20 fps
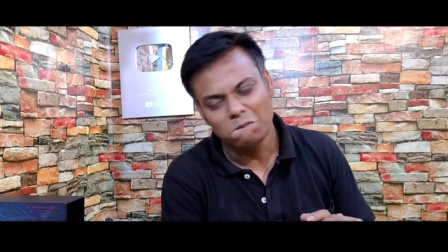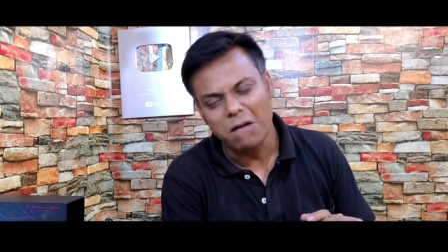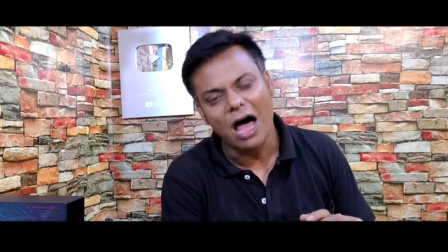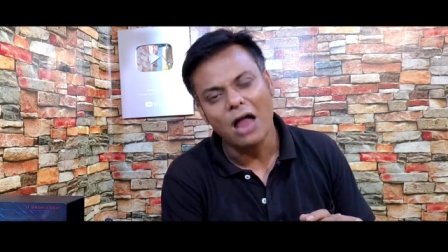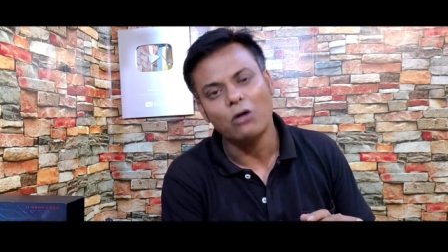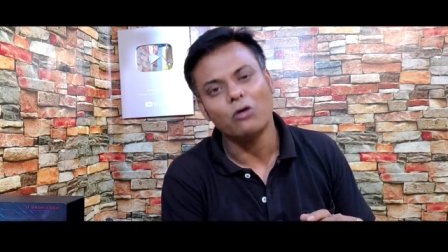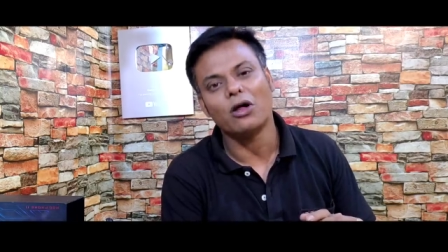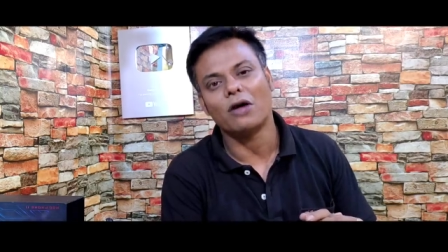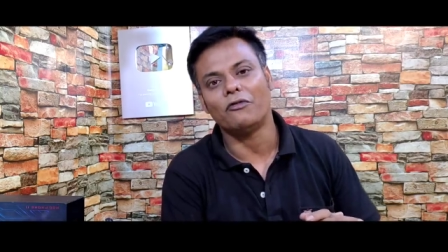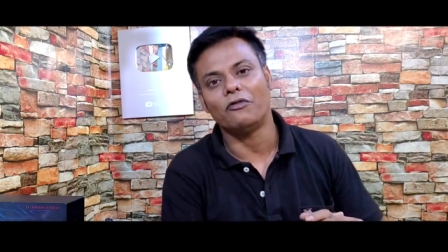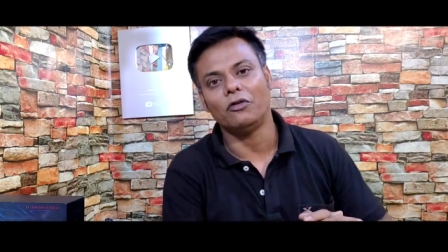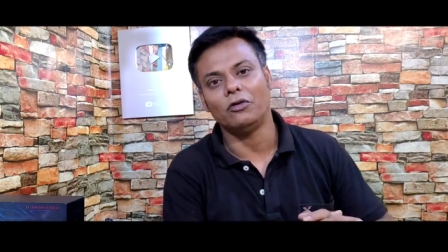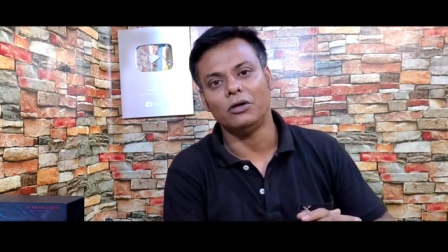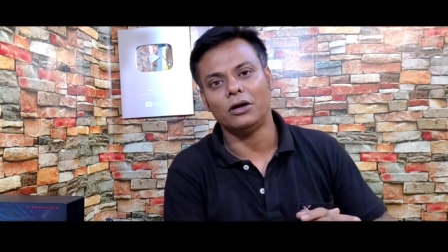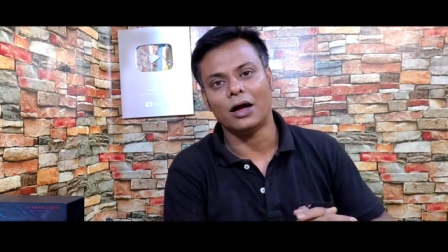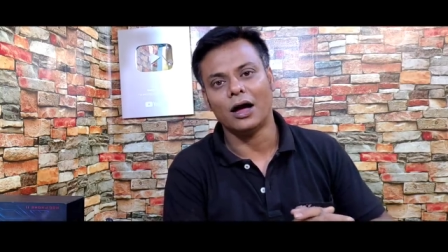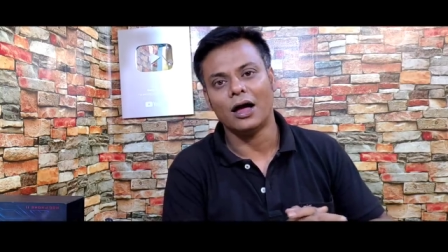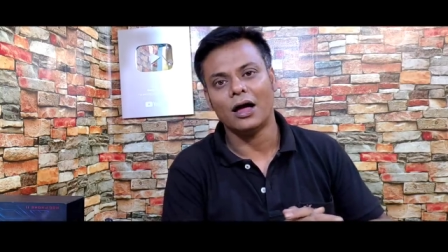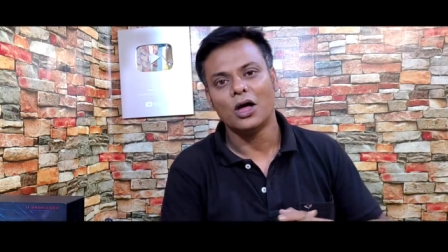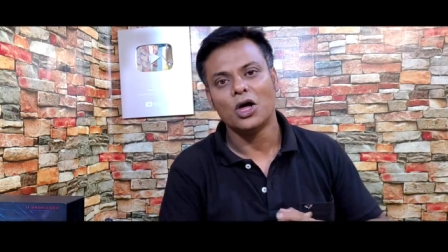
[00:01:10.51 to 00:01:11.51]
ভালো না
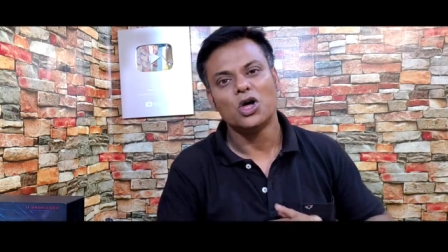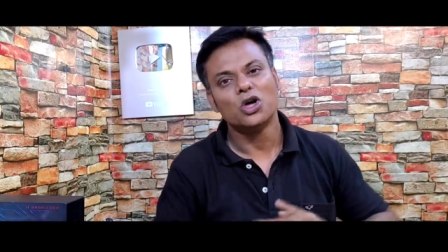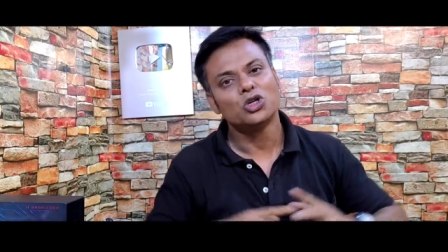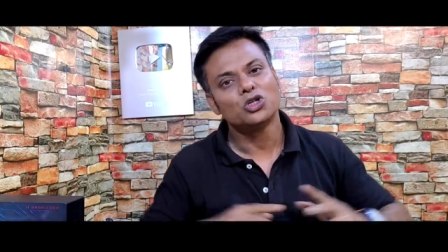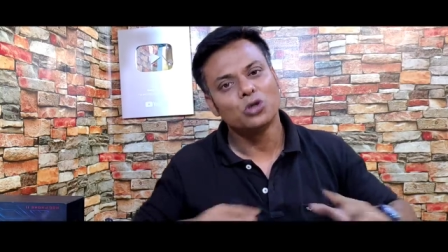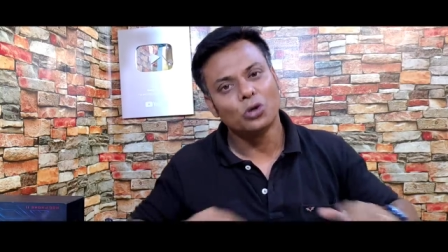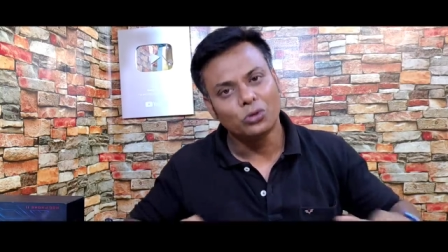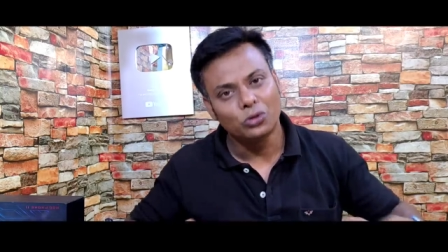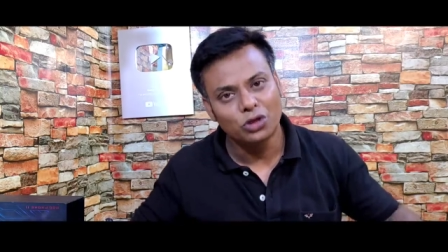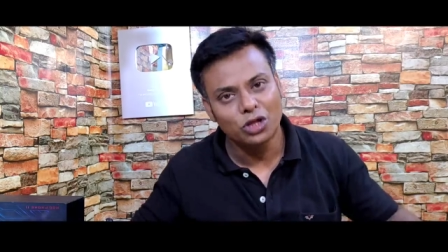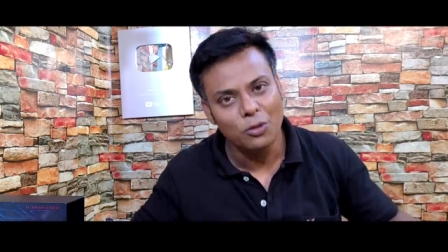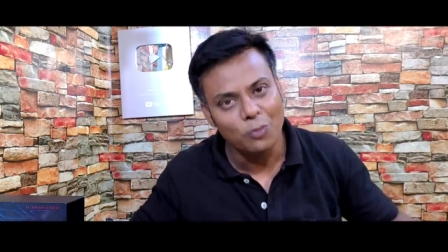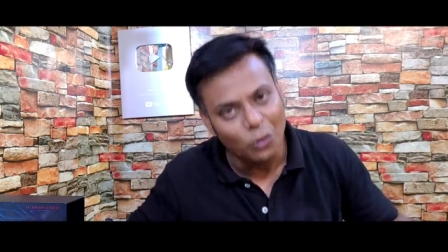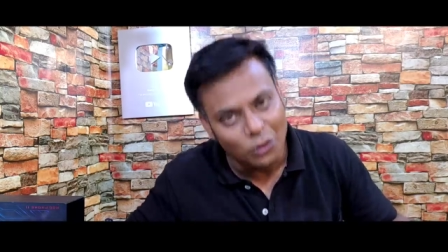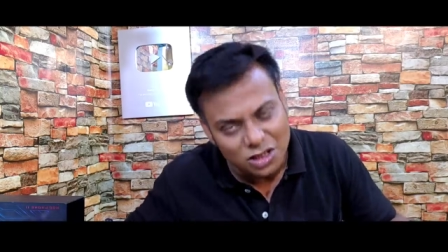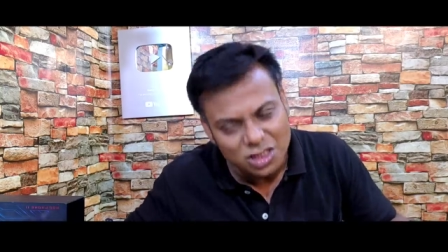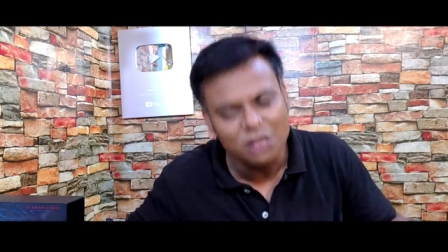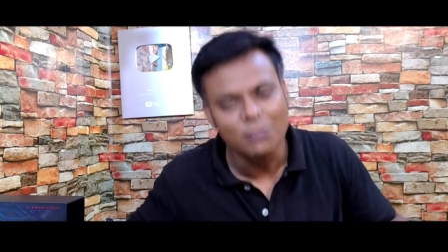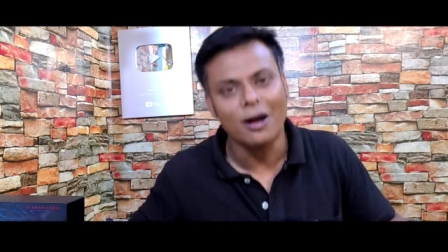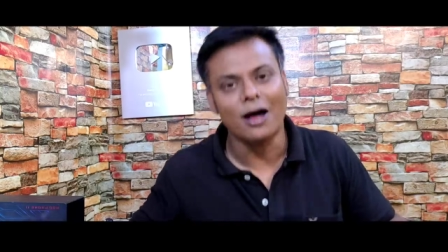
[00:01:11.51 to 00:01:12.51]
ফোনটা সত্যি
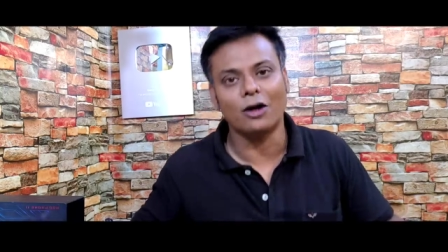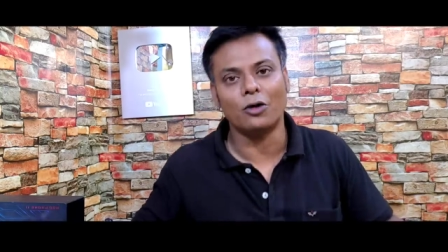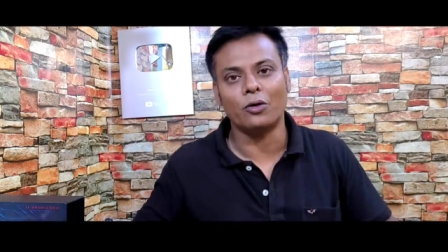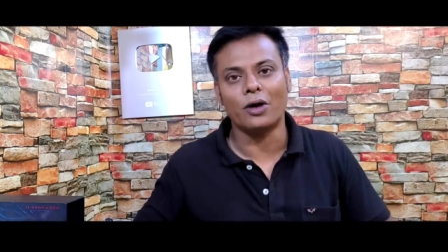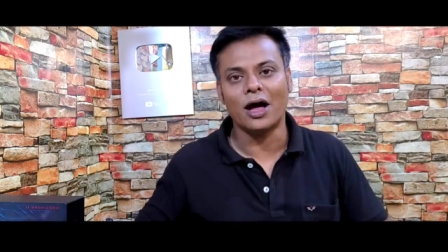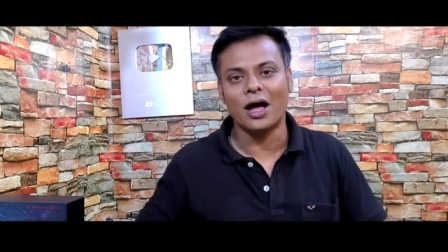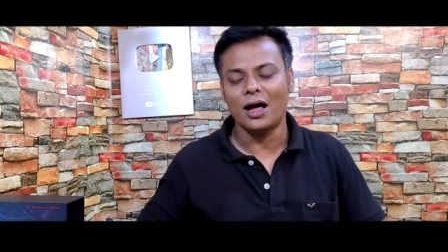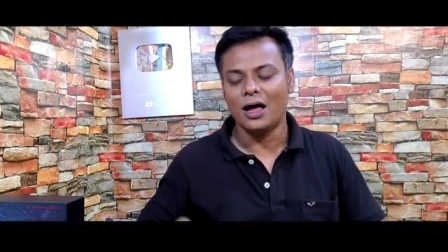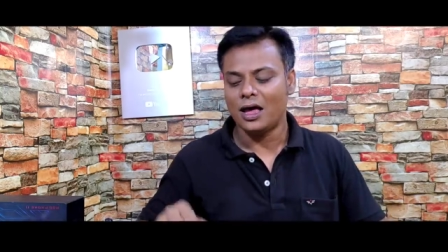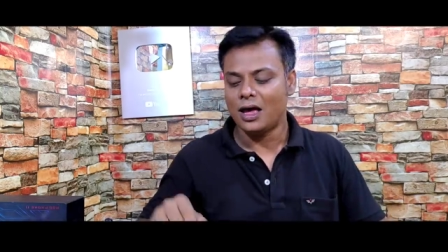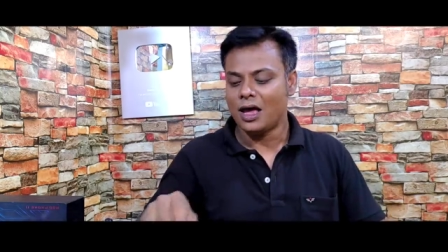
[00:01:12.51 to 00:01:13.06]
বলছি ভালো না